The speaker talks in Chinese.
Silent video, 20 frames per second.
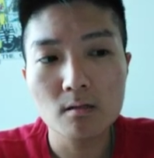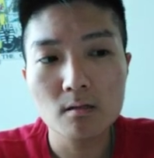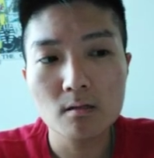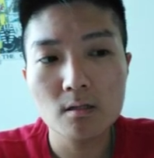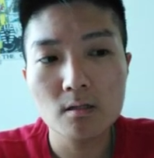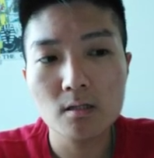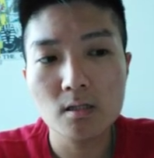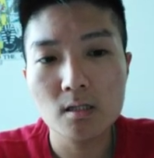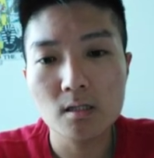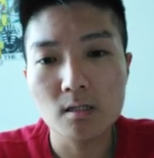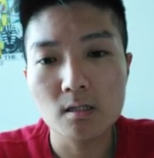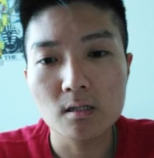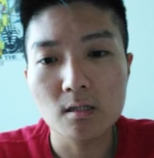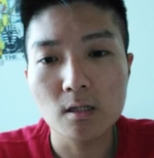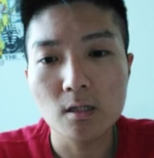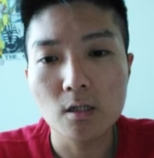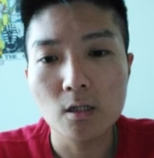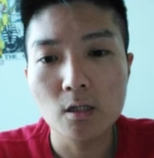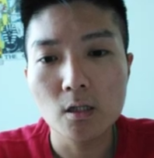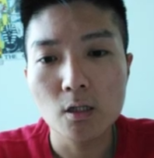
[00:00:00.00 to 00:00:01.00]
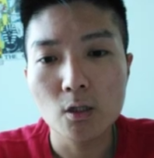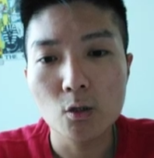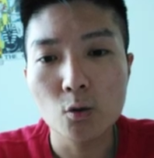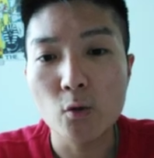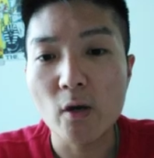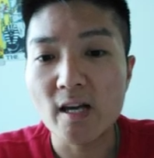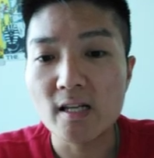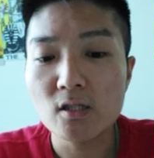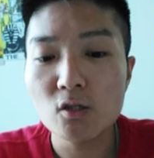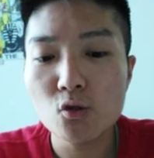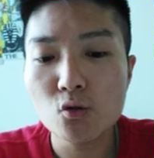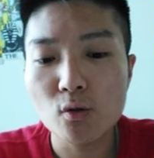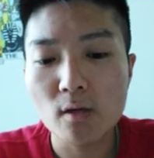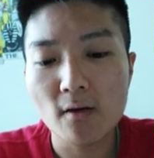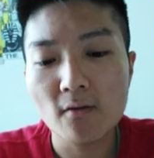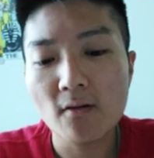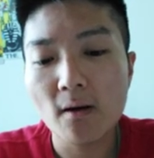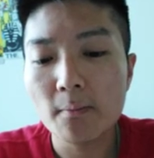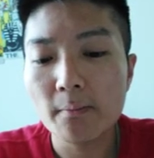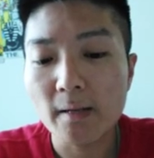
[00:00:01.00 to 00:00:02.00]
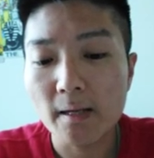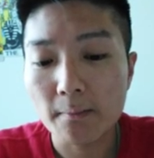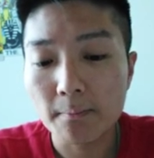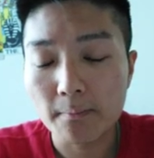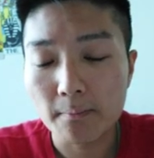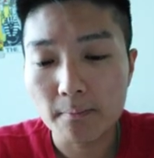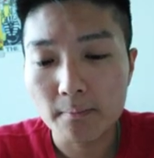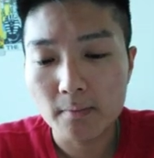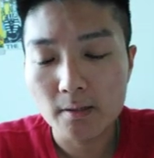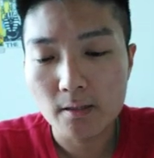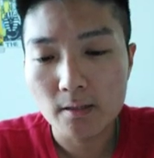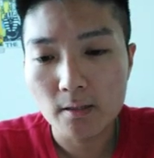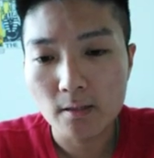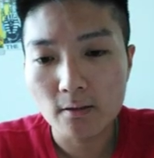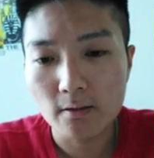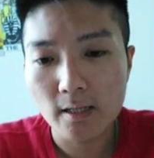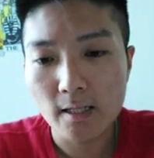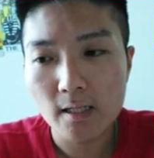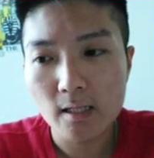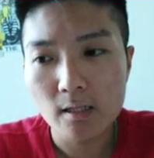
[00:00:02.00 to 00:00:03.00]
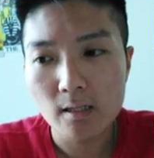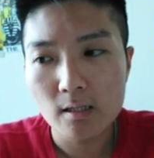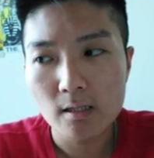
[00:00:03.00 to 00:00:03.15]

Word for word: 就是玄学方面，OK